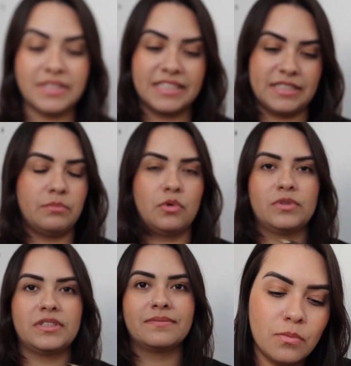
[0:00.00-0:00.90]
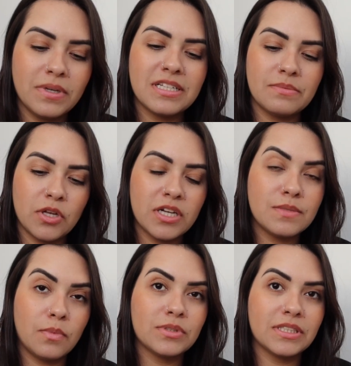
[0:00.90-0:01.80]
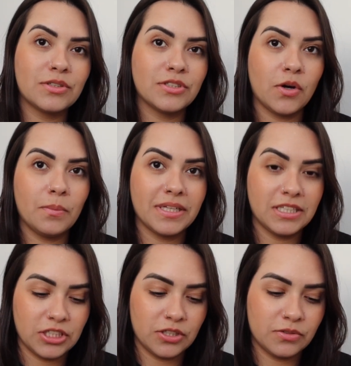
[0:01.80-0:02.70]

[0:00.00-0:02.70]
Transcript: dessa bolsa. Uma das melhores bolsas que eu já comprei na Shein,